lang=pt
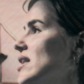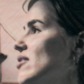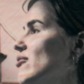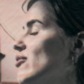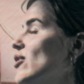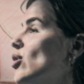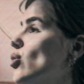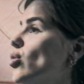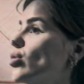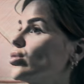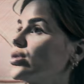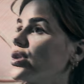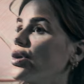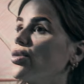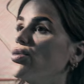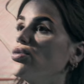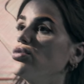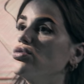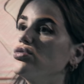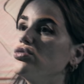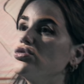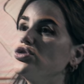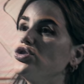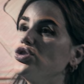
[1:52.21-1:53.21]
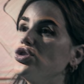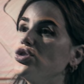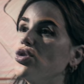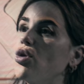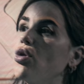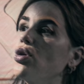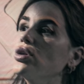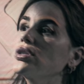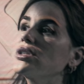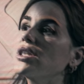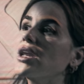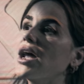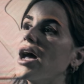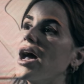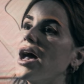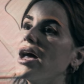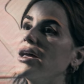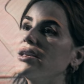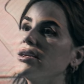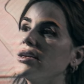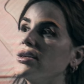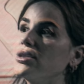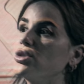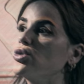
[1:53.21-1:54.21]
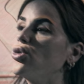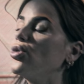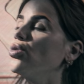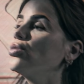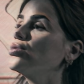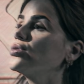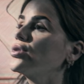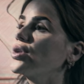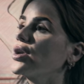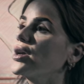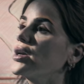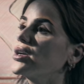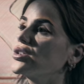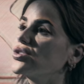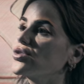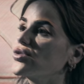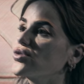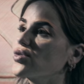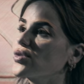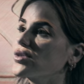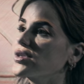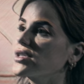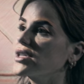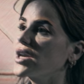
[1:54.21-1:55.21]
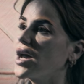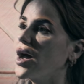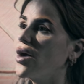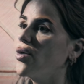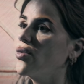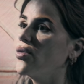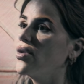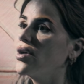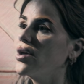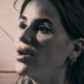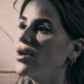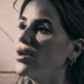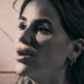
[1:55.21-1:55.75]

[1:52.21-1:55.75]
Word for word: ver o conteúdo de outra área, em outra rede social,